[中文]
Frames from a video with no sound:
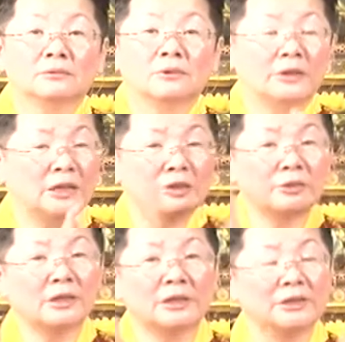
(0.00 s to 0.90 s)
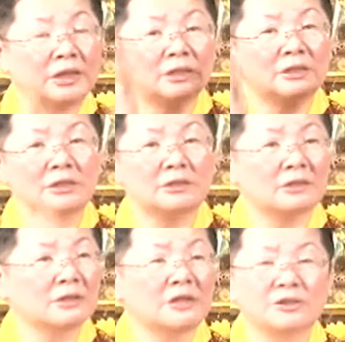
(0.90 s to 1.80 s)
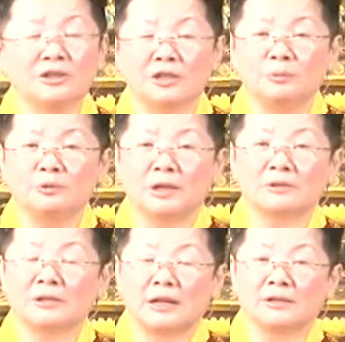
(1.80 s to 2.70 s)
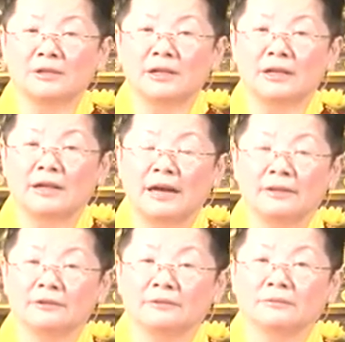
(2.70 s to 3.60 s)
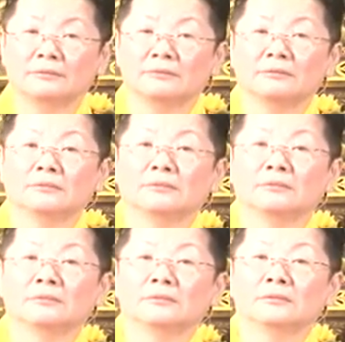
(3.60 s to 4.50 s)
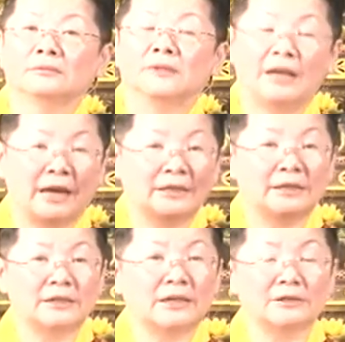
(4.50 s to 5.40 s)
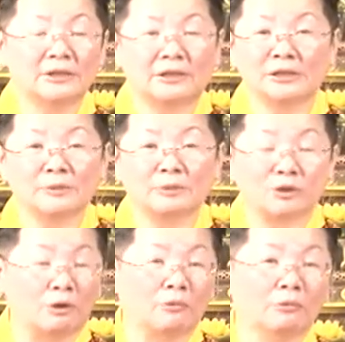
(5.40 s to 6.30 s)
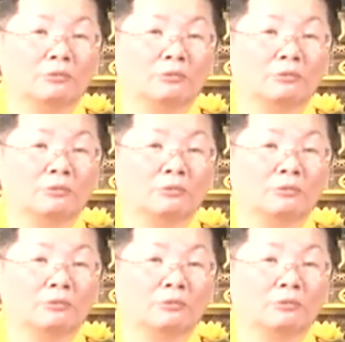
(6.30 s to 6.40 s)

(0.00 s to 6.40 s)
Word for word: 我给你算了一下，你至少可以十几部劳斯莱斯可以开了，你还在这样自己这么穷？